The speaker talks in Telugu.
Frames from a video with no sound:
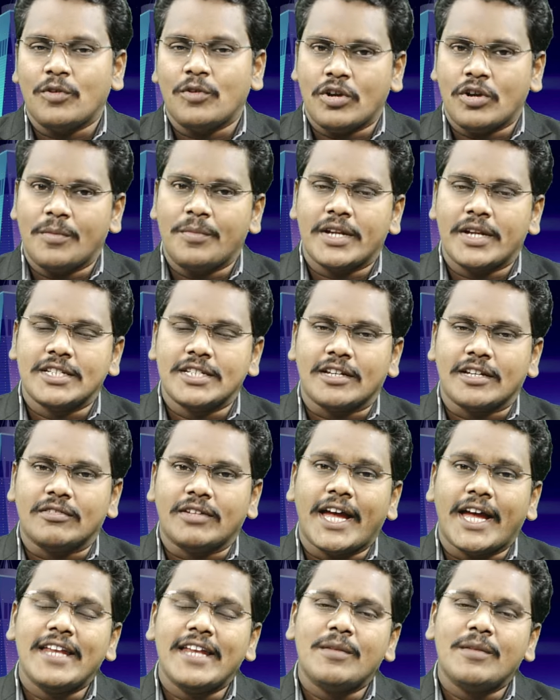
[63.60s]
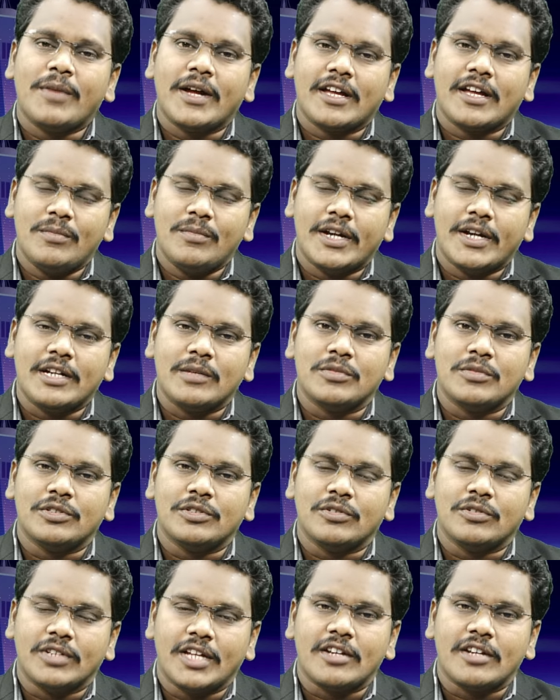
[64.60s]
ఒక ప్రచారం ఆయన్ని పక్కన
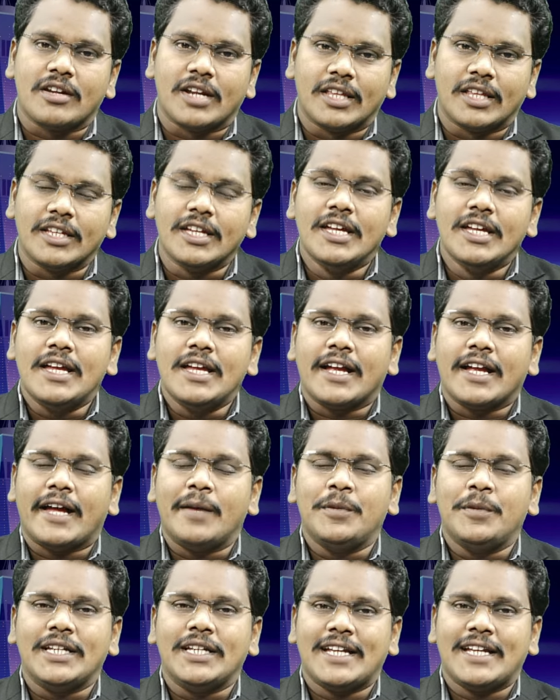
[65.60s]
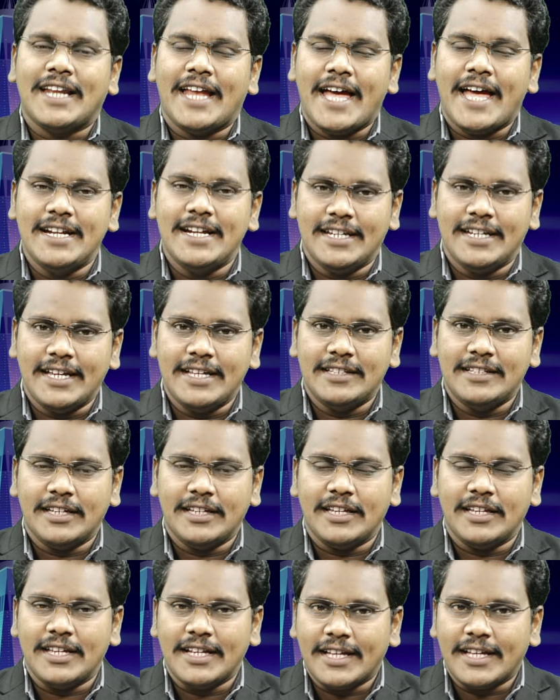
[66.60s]
పెట్టబోతున్నారు అనేది కాకపోతే క్లారిటీ అయితే
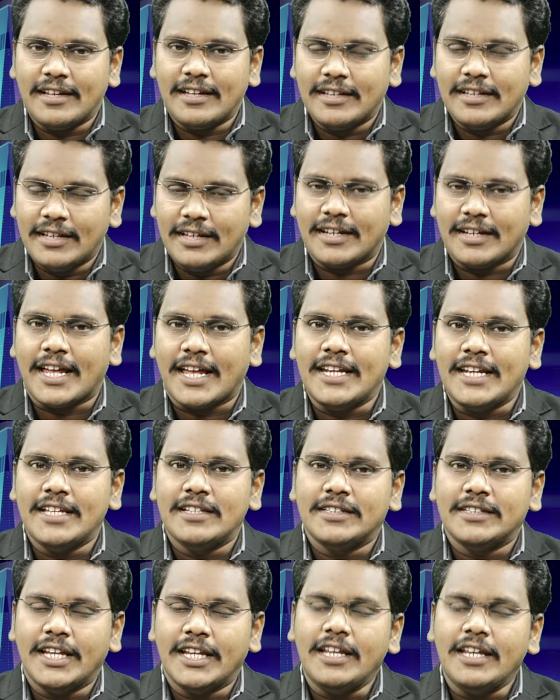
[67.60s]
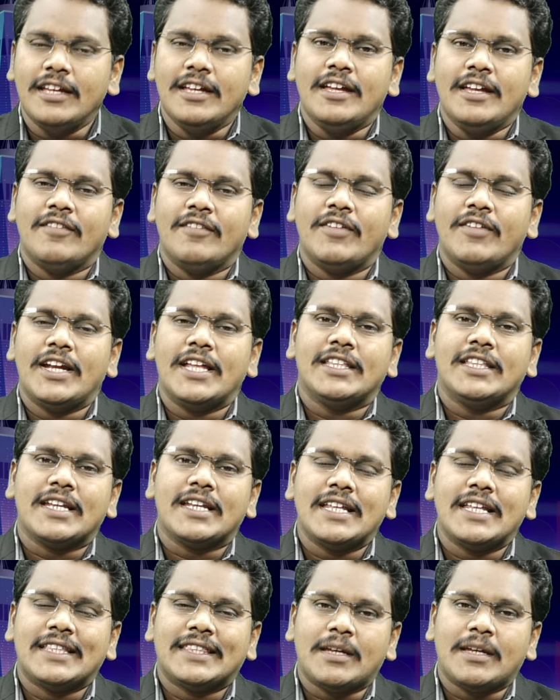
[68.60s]
ఇంకా రాలేదు కానీ
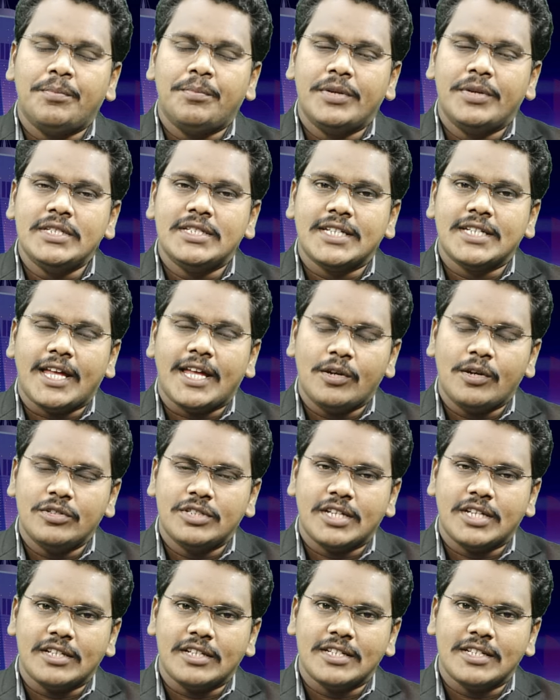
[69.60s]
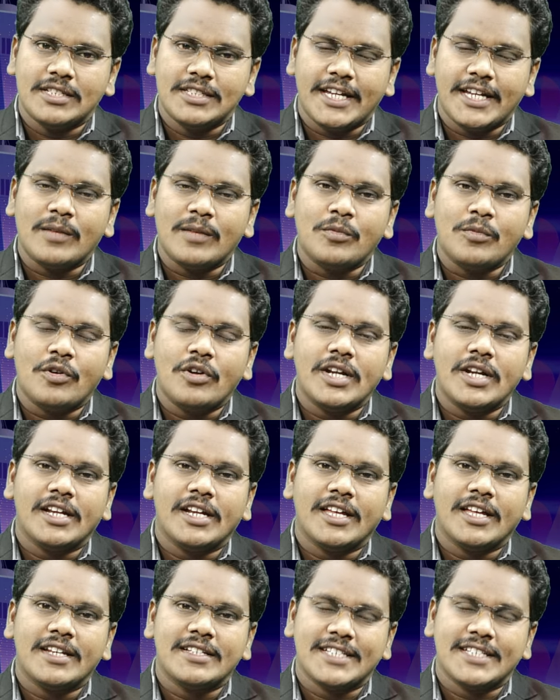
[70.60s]
వీళ్ళిద్దరిని తప్పించే ఆలోచన జగన్మోహన్
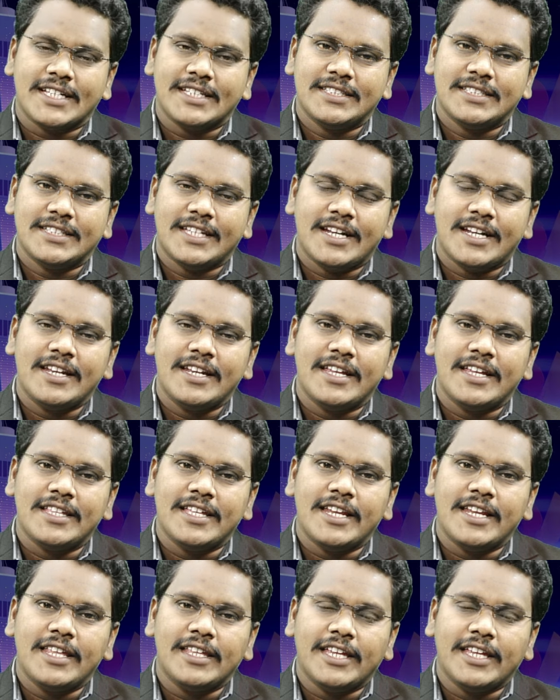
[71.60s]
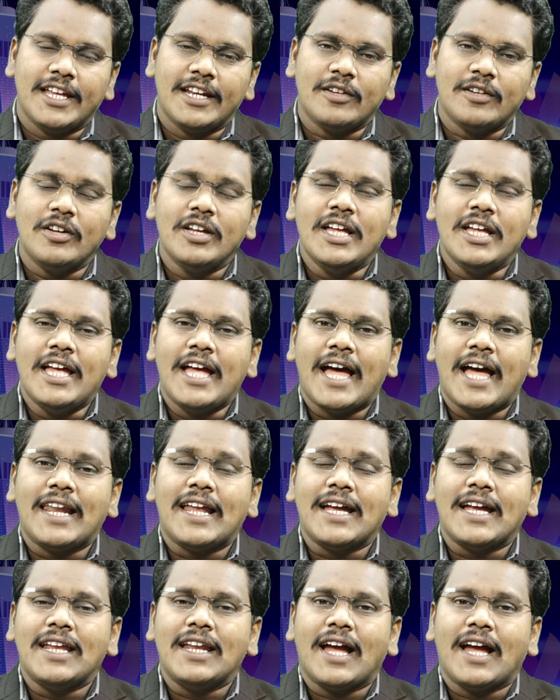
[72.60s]
రెడ్డి గారు చేస్తారా లేదా అనేది కీలకం
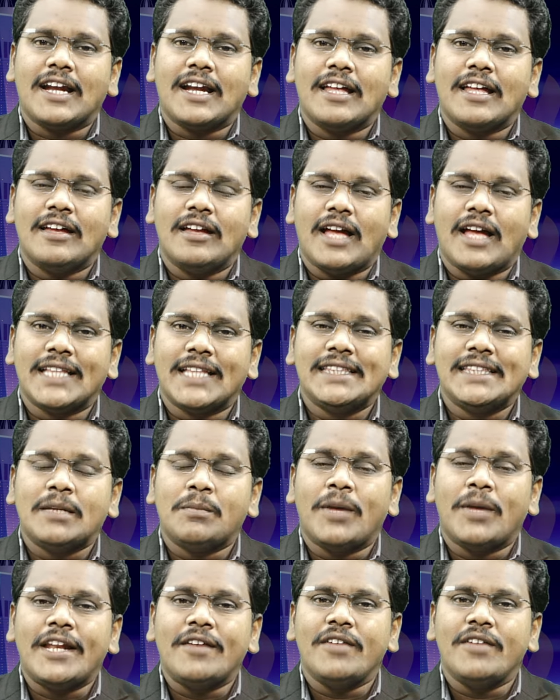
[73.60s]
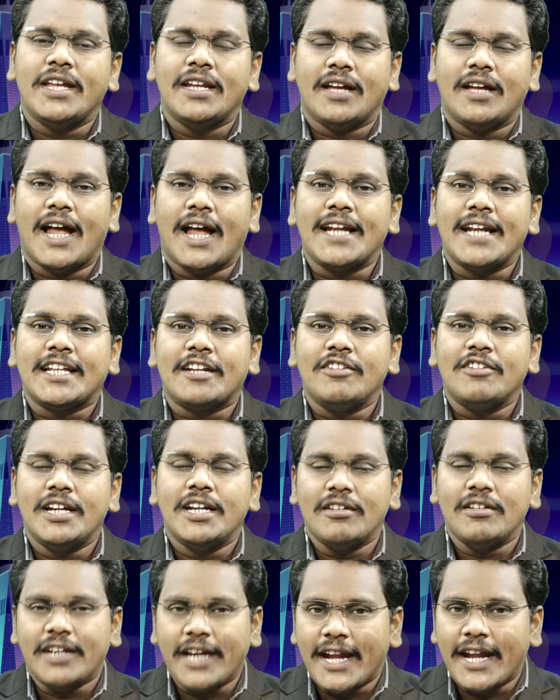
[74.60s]
అలాగని అక్కడ అంత బలమైన
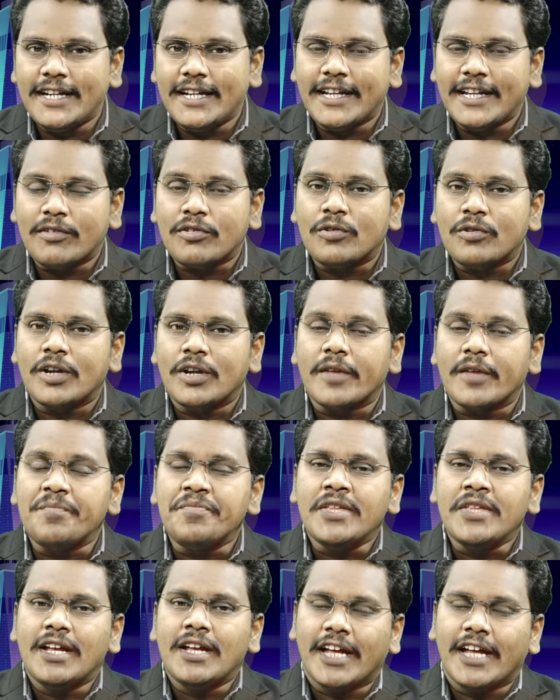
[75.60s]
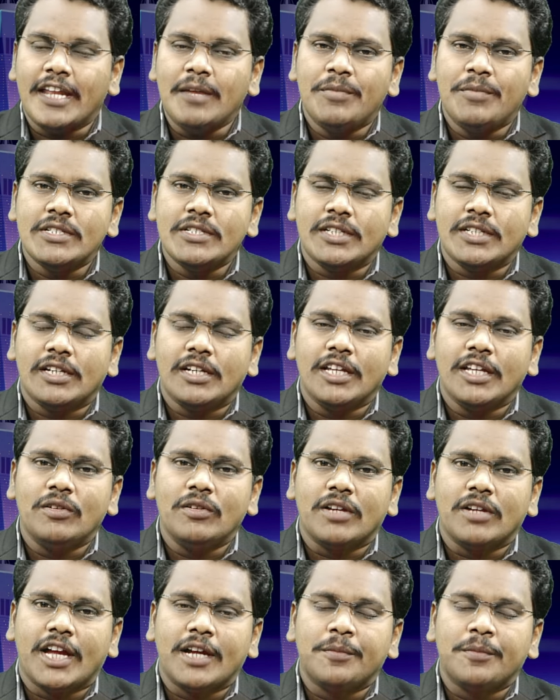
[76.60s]
ఆల్టర్నేటివ్ క్యాండిడేట్ ఎవరు కూడా
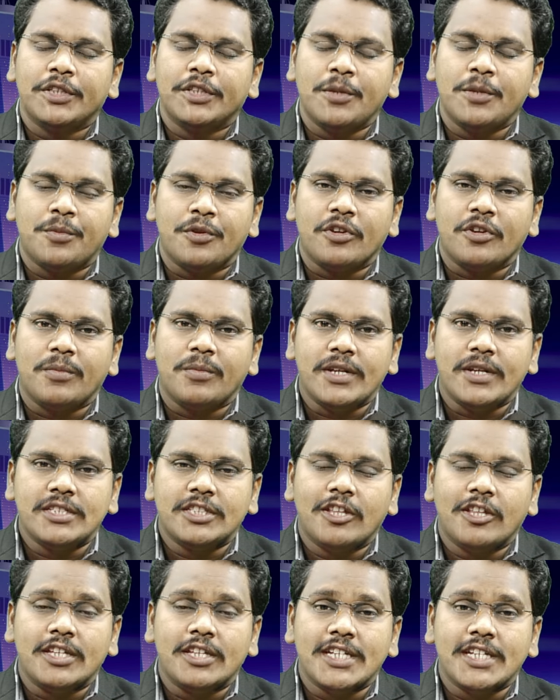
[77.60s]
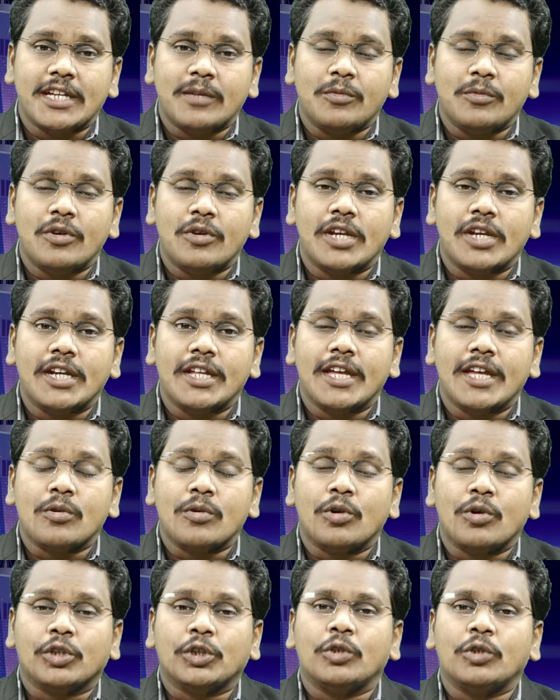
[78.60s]
కనిపించట్లేదు కాకపోతే ఇప్పుడున్న పరిస్థితుల్లో జగన్మోహన్ రెడ్డి గారు
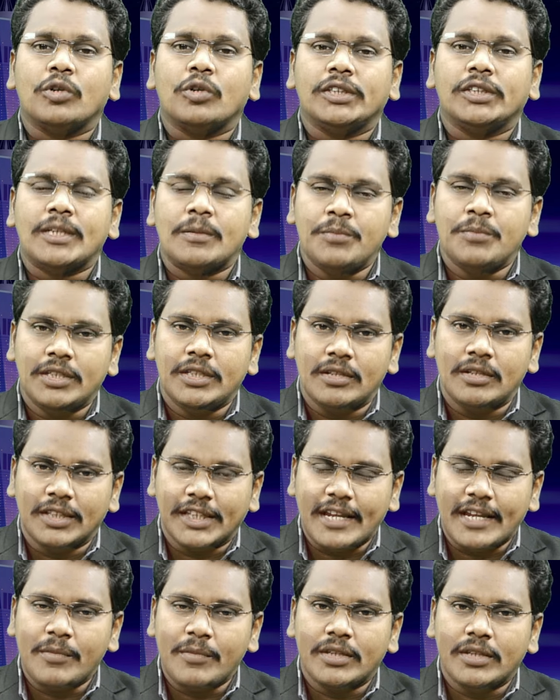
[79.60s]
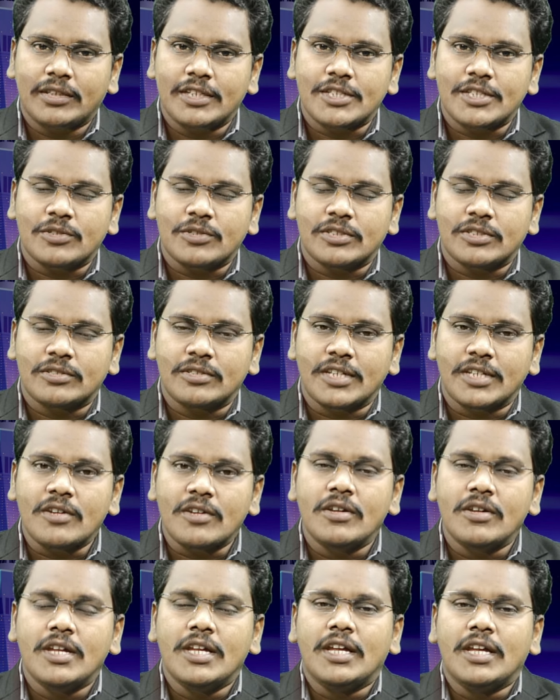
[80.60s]
కొత్త కొత్త అభ్యర్థులను తెర మీద
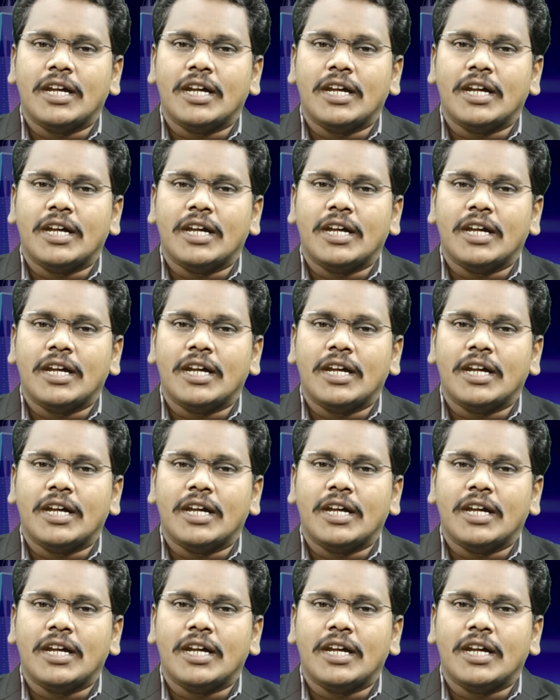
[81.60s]
తీసుకొస్తున్నారు